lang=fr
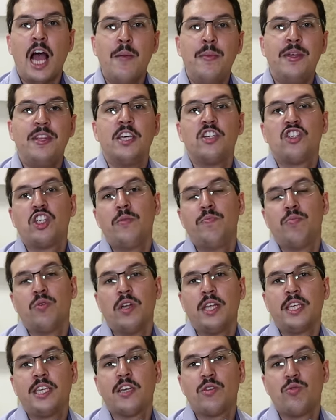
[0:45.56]
aménagée
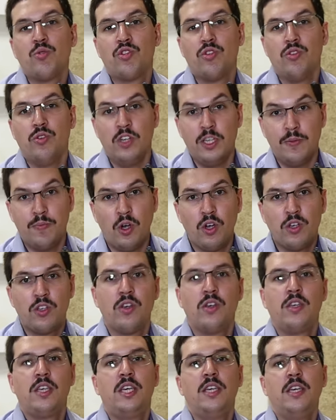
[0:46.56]
pour la cartouche de
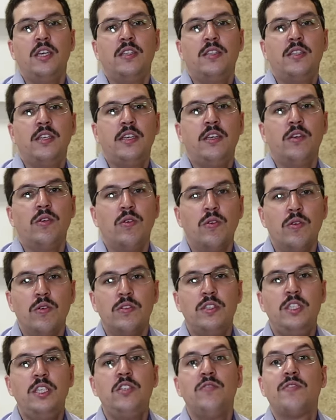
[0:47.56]
l'époque, qui était
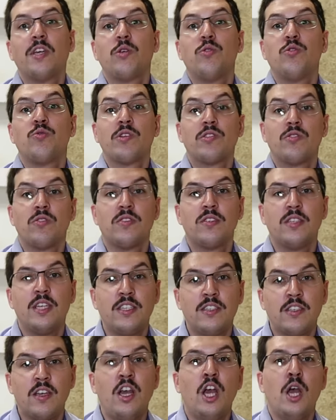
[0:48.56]
le
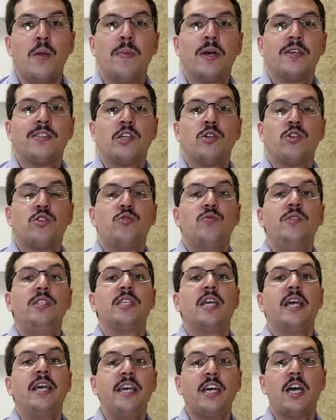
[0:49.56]
10,67 par
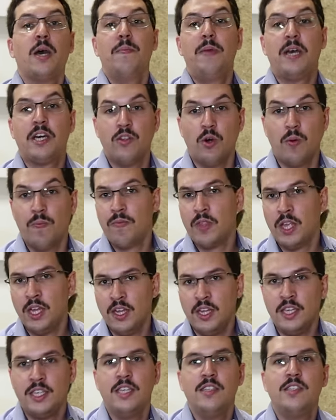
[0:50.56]
58 R Berdan,
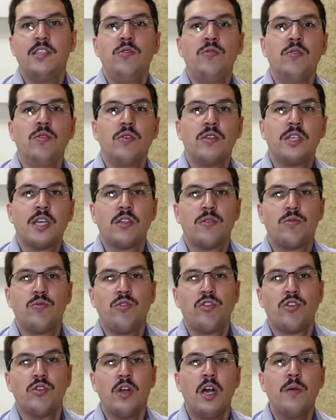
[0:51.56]
qui était une
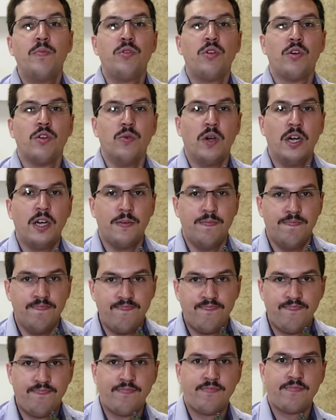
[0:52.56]
cartouche à poudre noire.
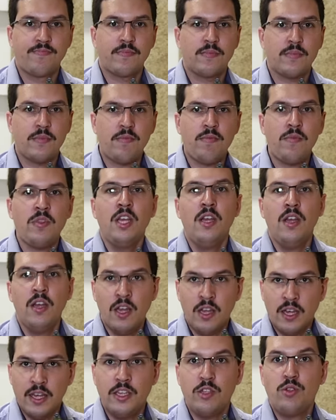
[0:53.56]

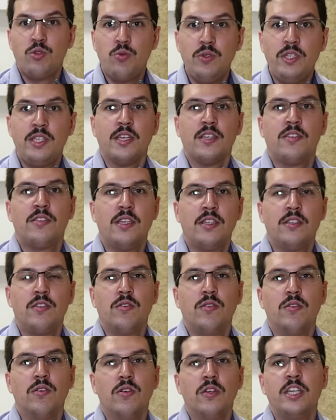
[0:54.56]
Et suite à
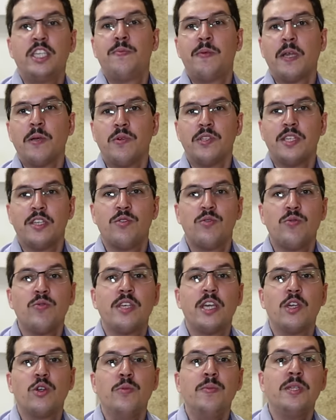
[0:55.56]
cette euh,
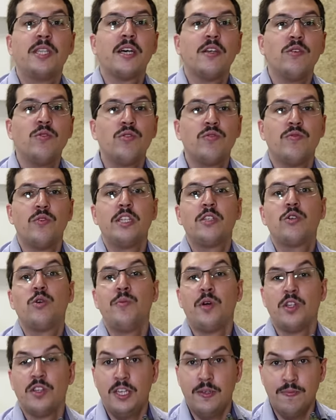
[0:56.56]
expérimentation, quelques mitrailleuses vont être
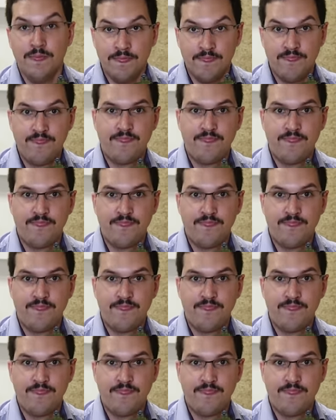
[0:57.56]
commandées.